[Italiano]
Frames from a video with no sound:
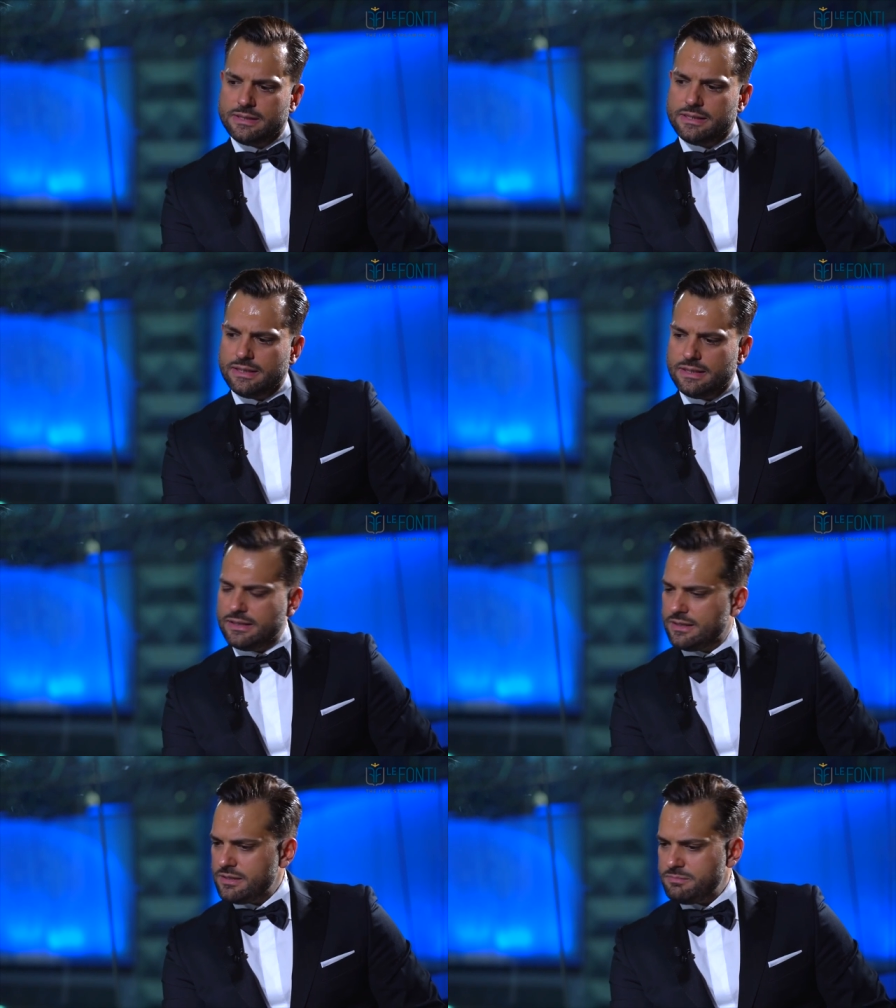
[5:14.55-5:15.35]

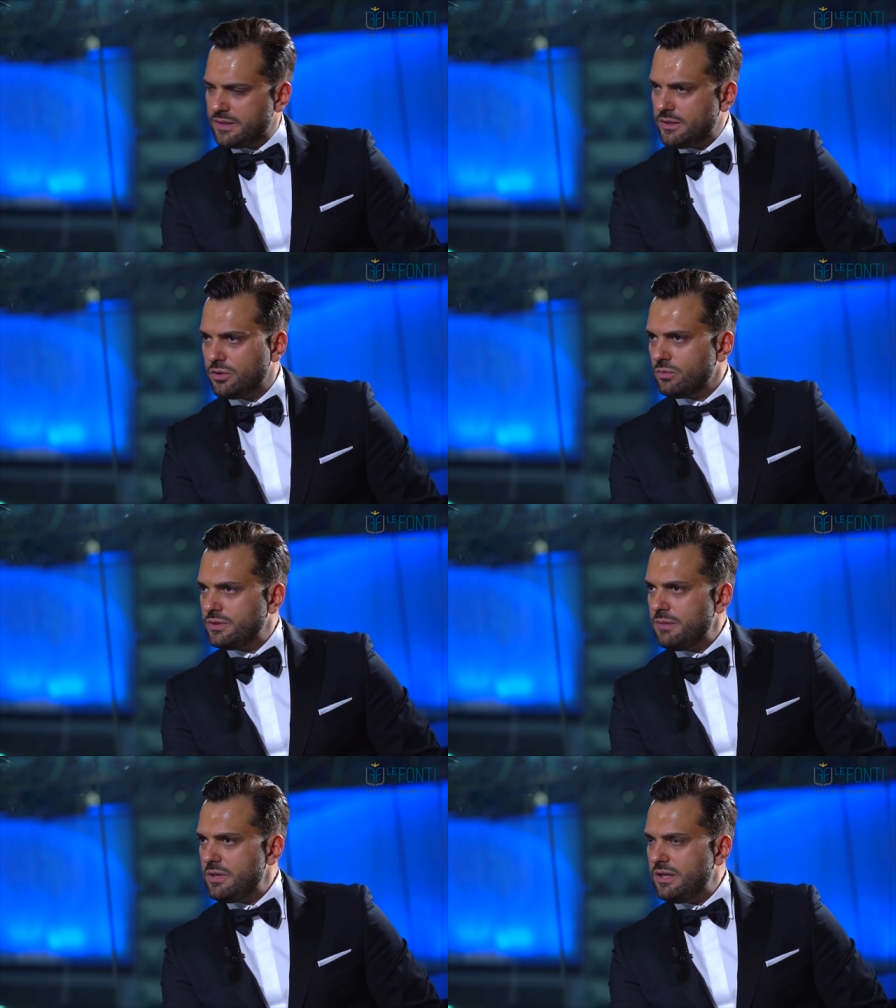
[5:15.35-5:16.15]
eh, è partito da un
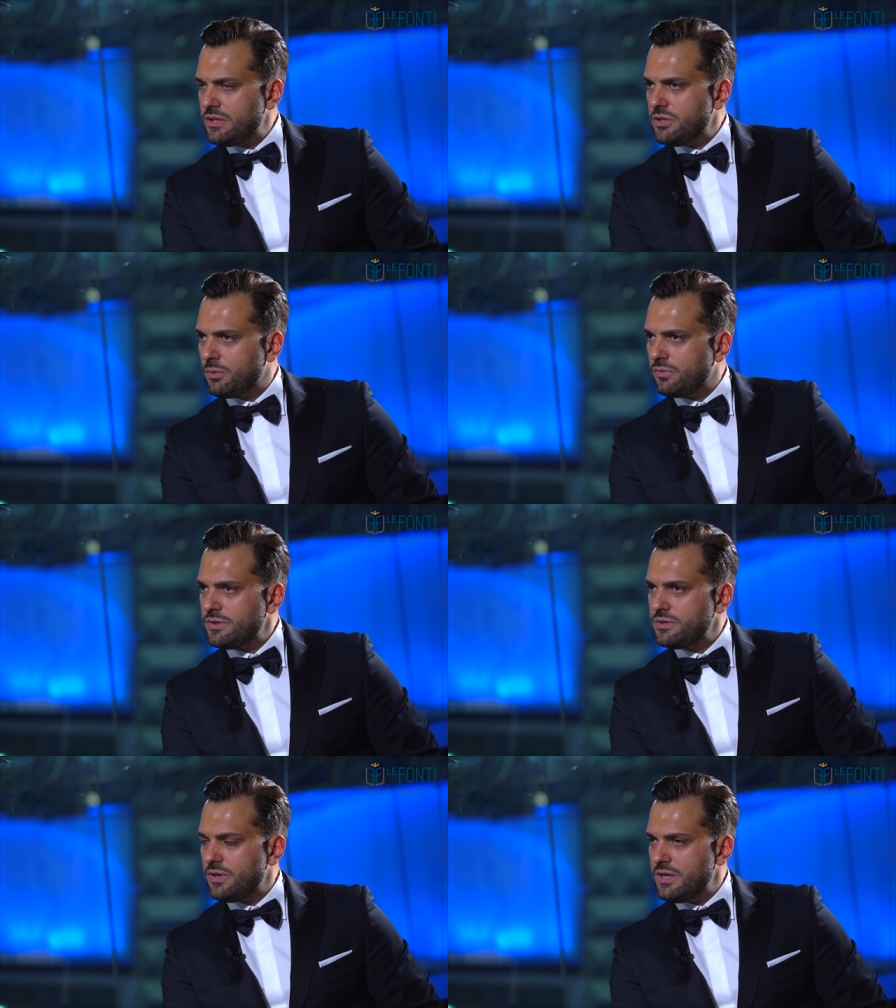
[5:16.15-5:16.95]
team di 10
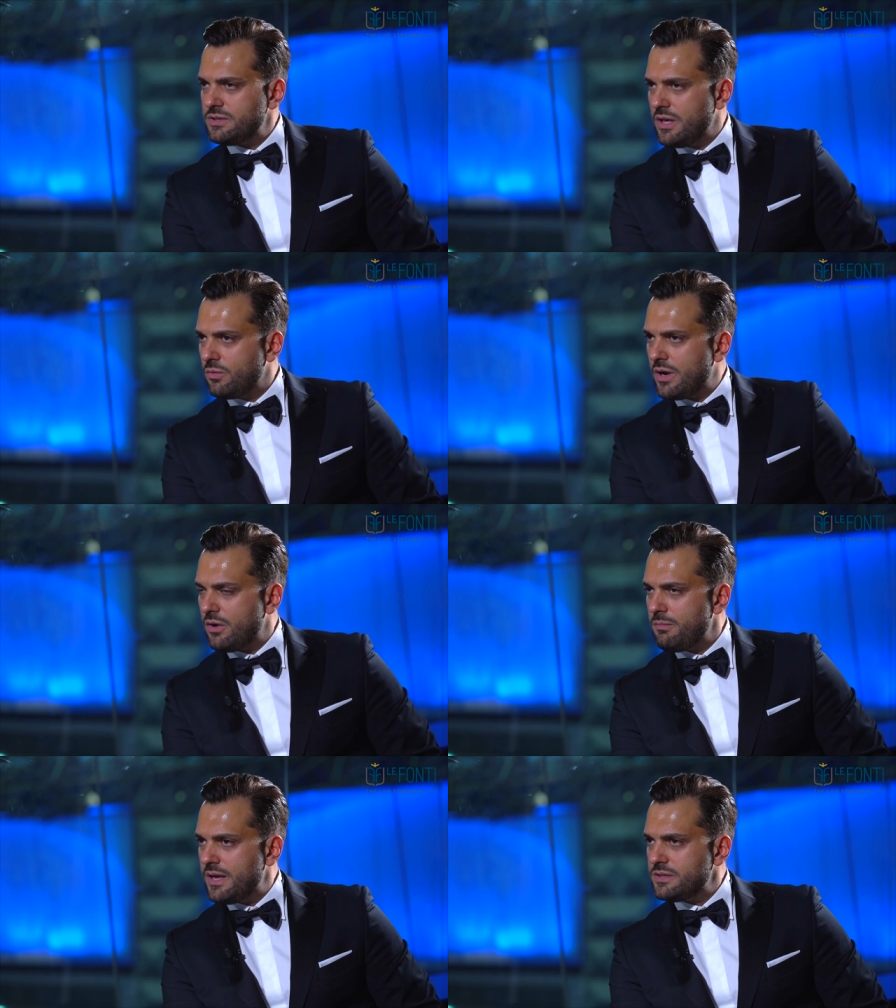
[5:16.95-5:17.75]
professionisti in un
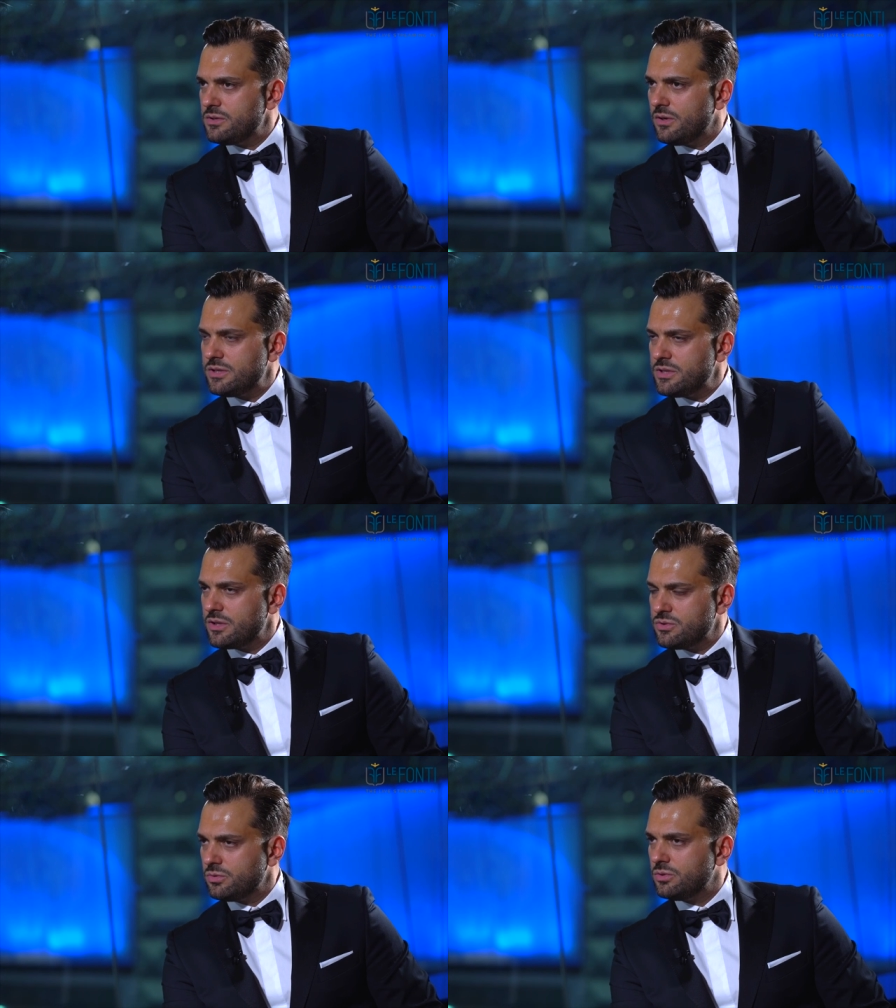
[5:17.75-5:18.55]
anno e mezzo ha già
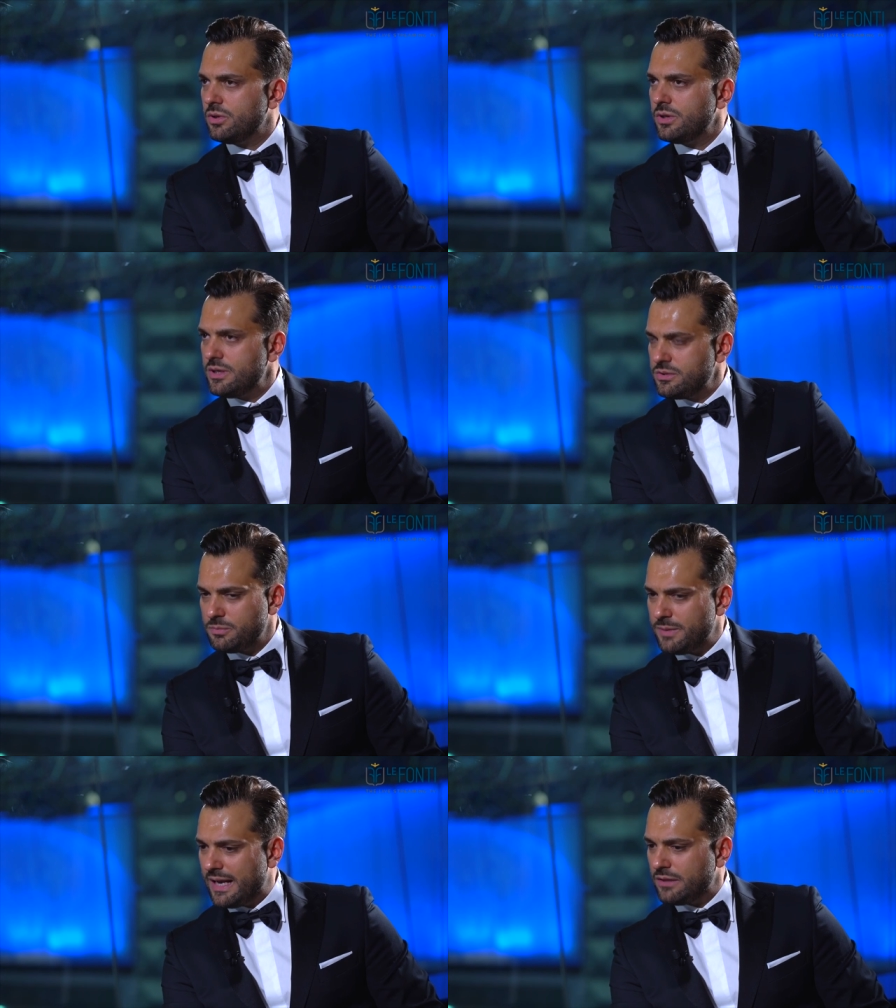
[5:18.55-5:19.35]
raggiunto e
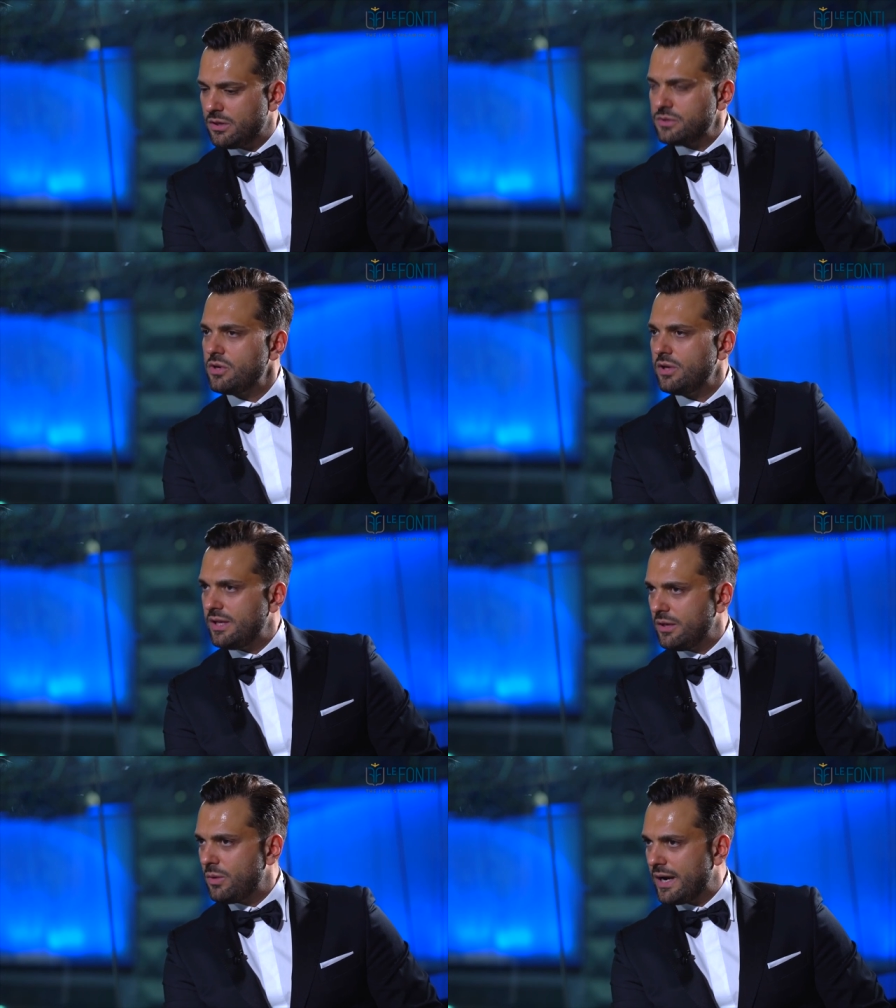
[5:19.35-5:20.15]
superato la soglia
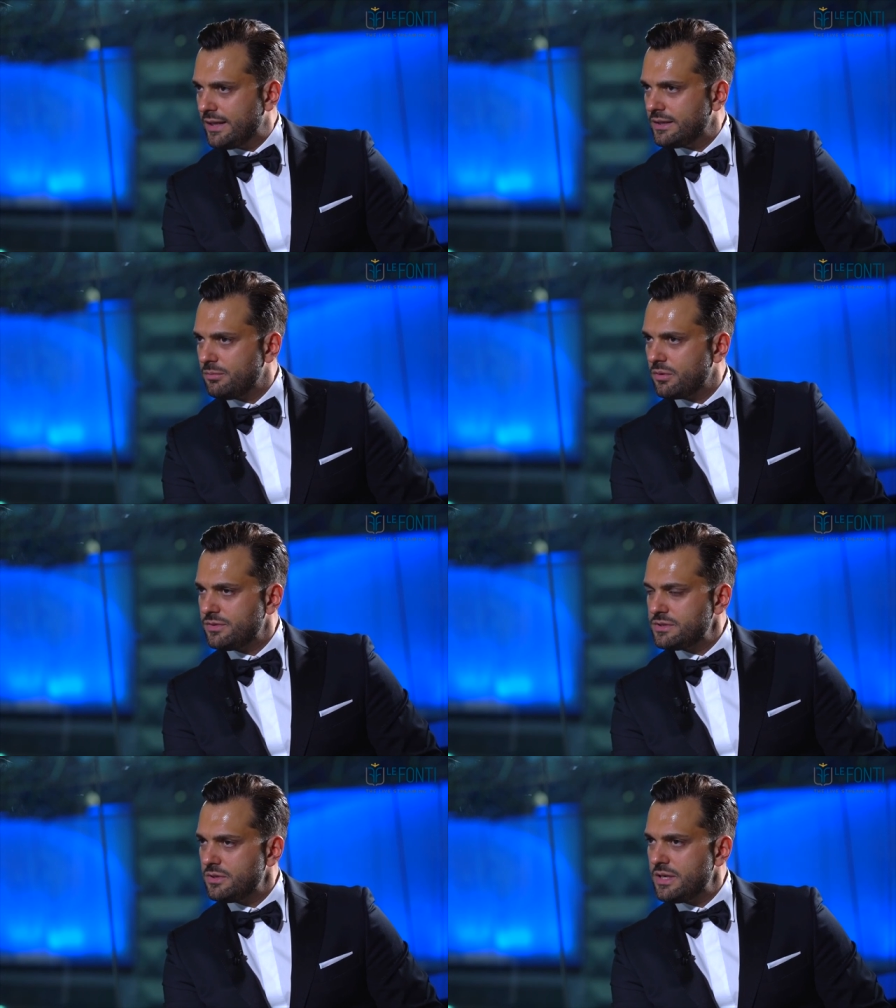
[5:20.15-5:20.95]
dei 40
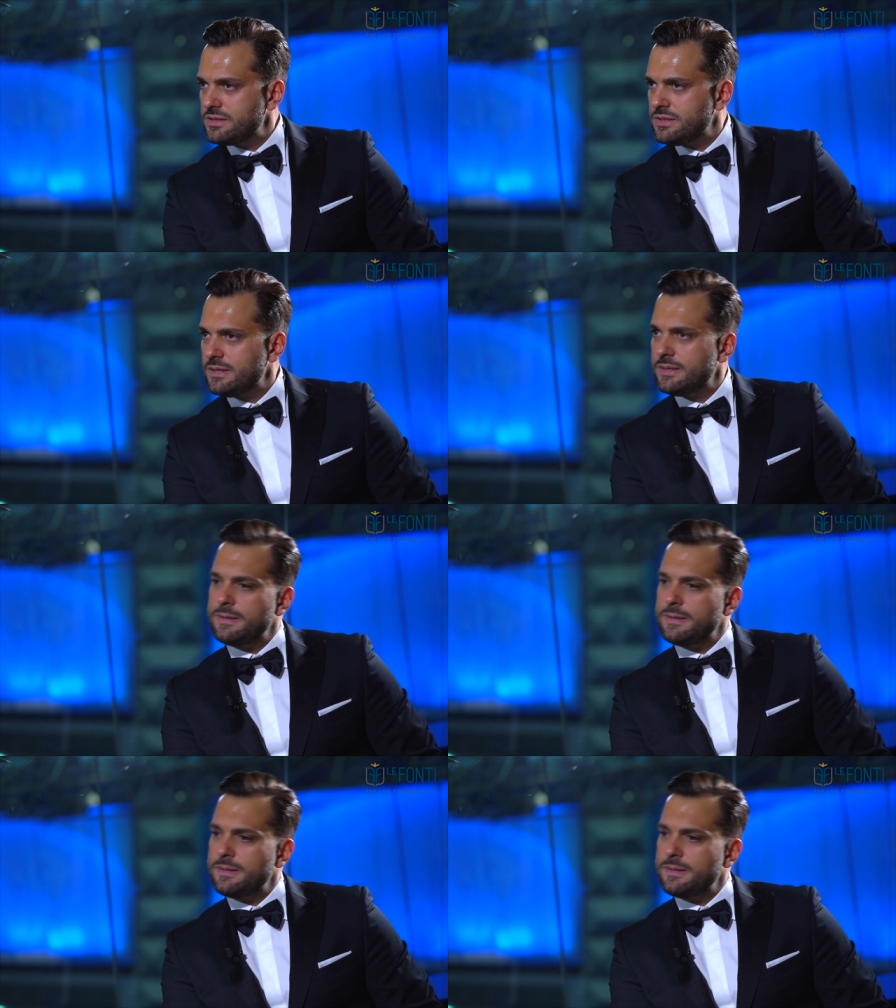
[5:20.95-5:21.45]
professionisti,